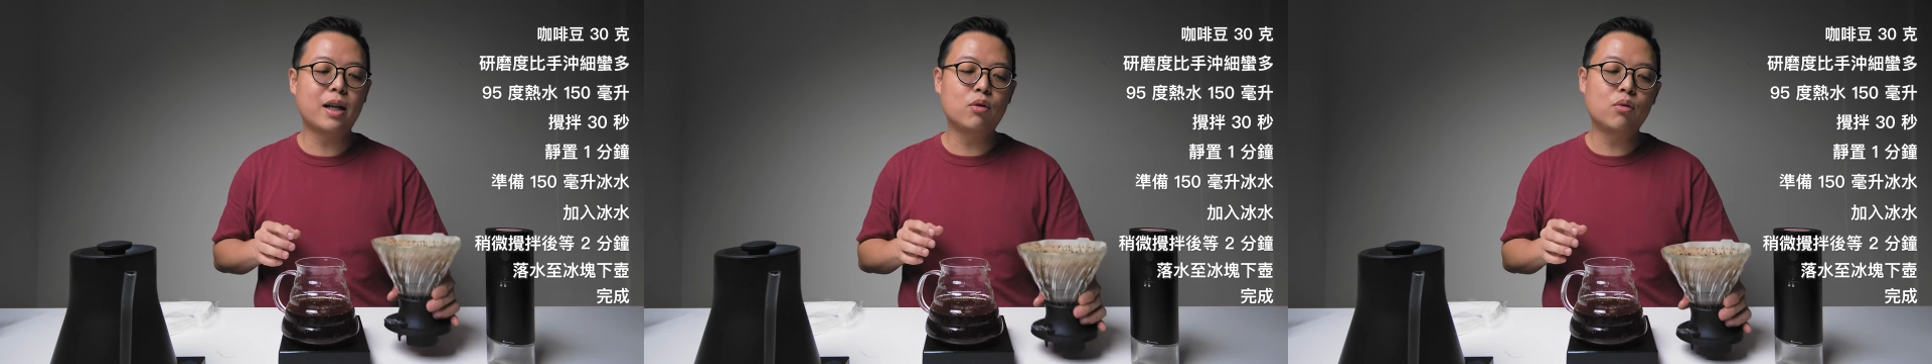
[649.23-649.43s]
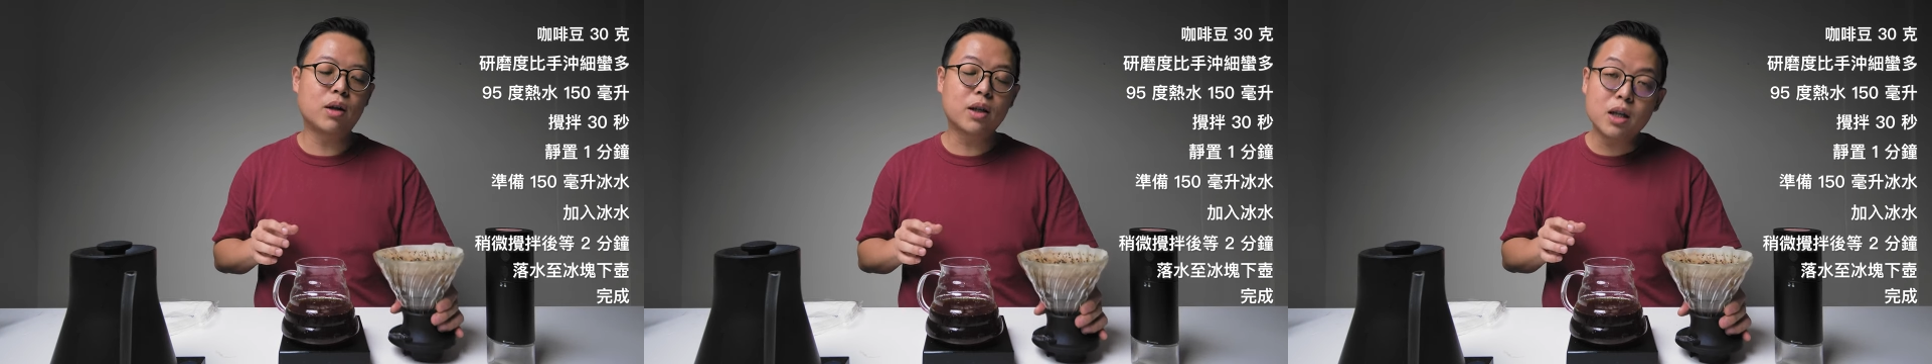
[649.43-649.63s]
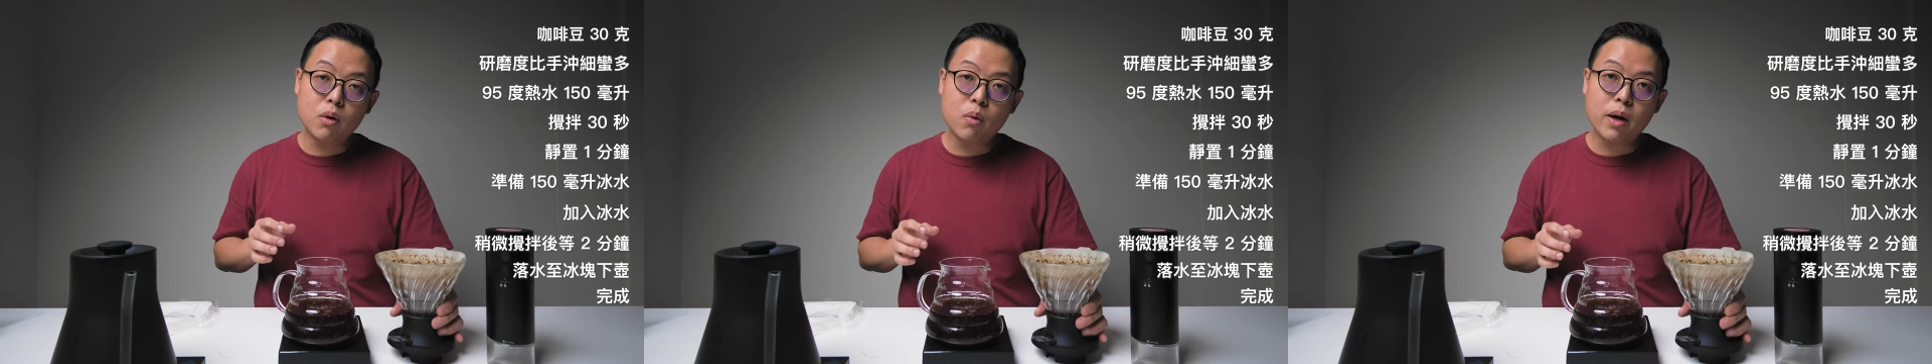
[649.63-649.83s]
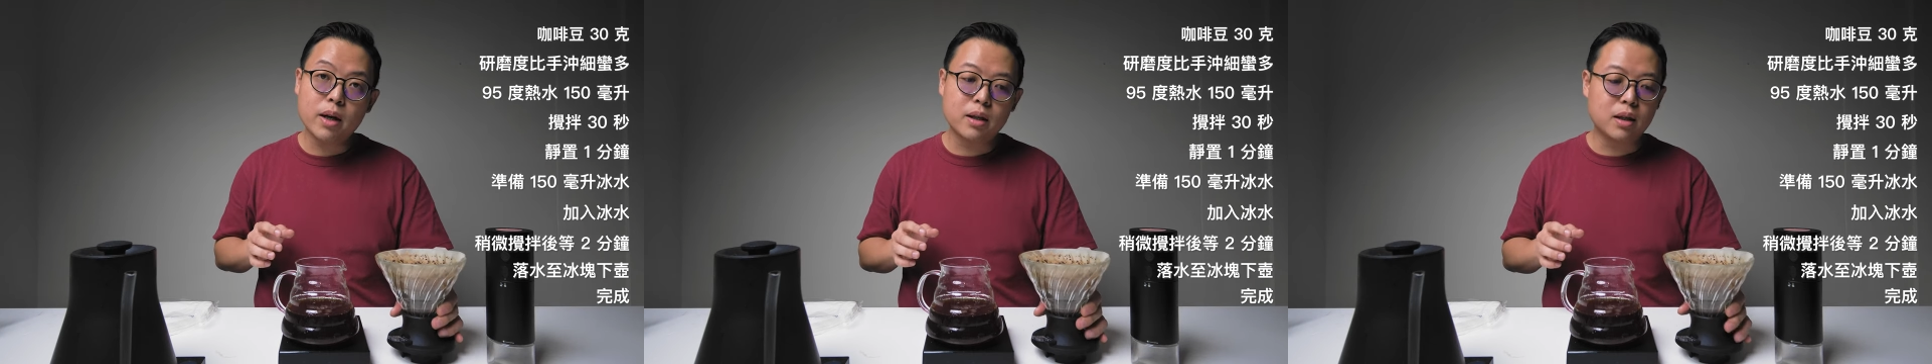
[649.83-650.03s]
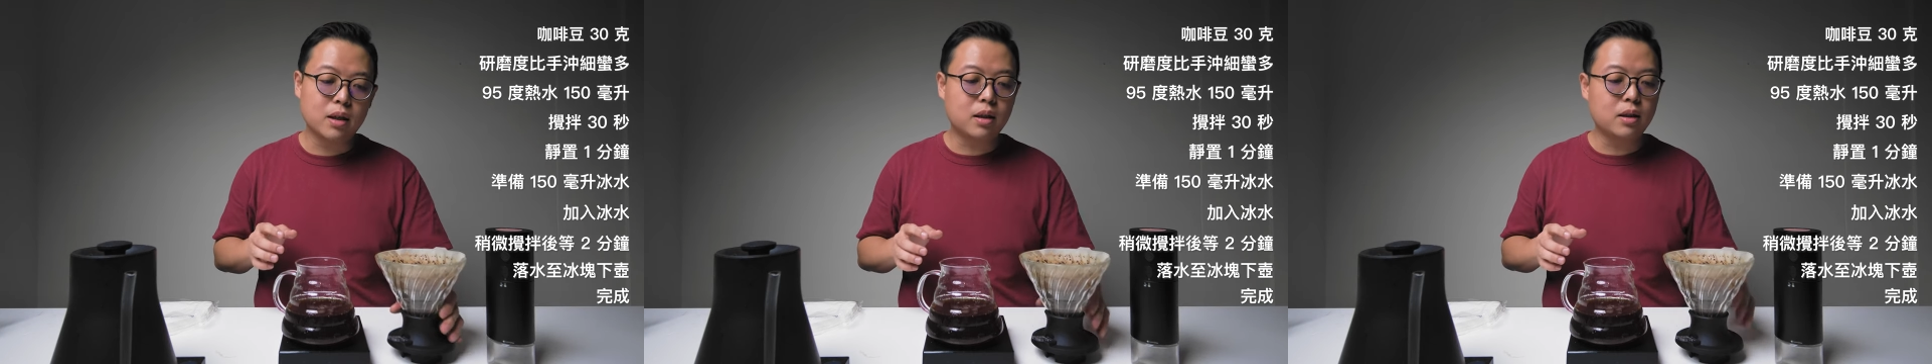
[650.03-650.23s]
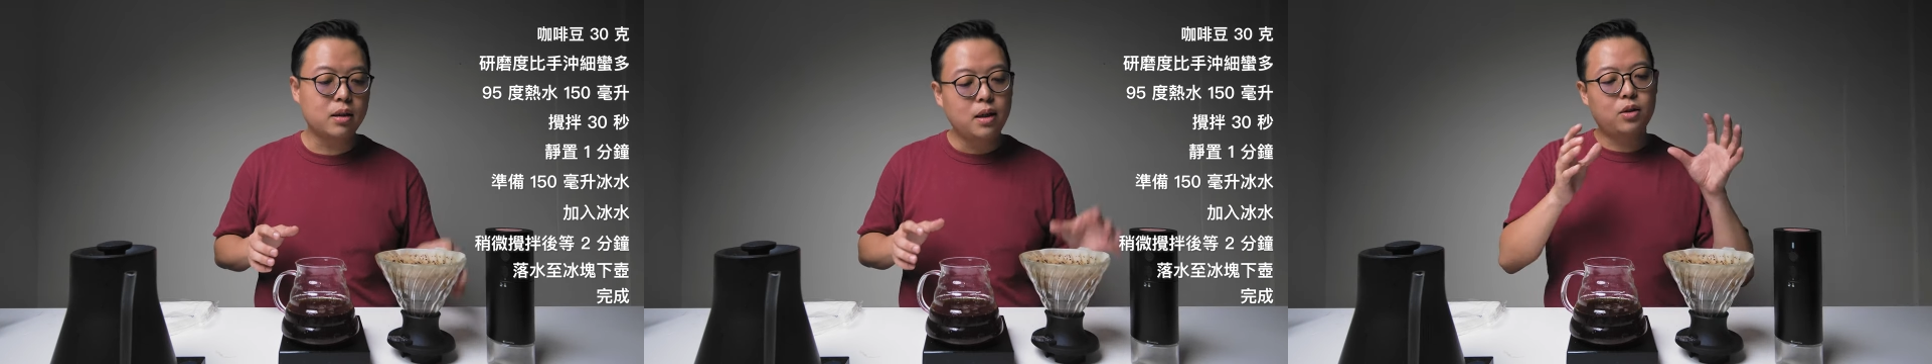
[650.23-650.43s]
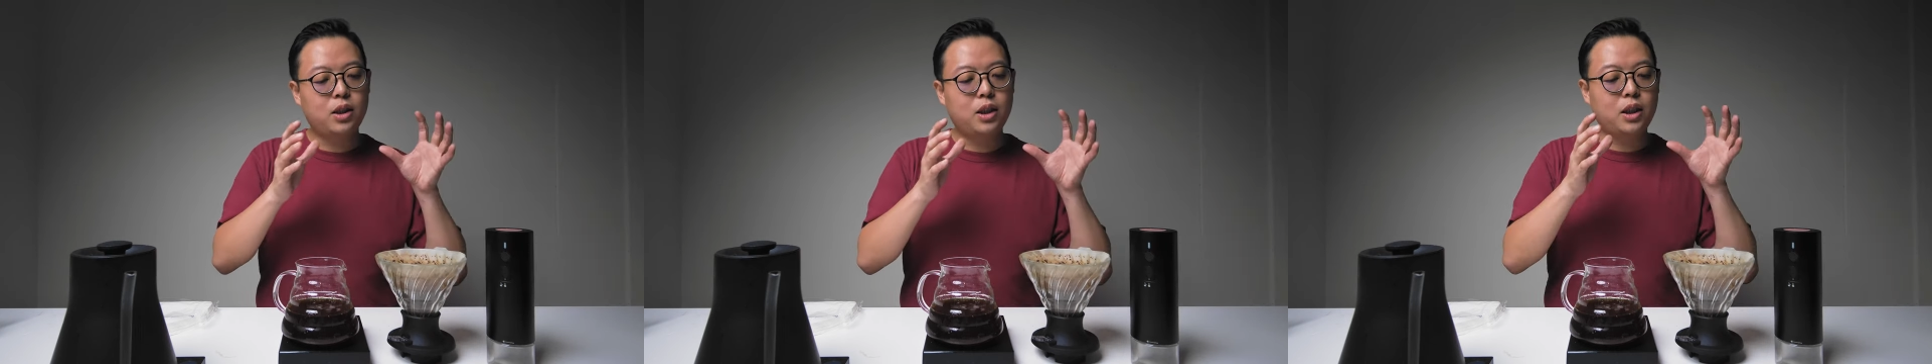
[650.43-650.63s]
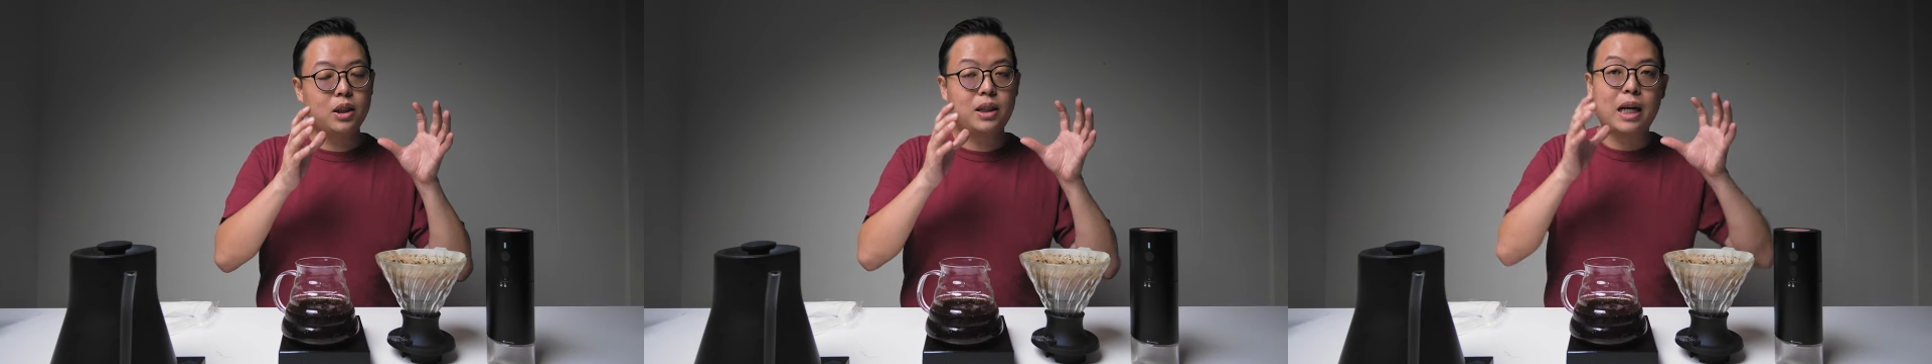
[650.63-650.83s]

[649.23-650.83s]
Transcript: 那如果各位呢想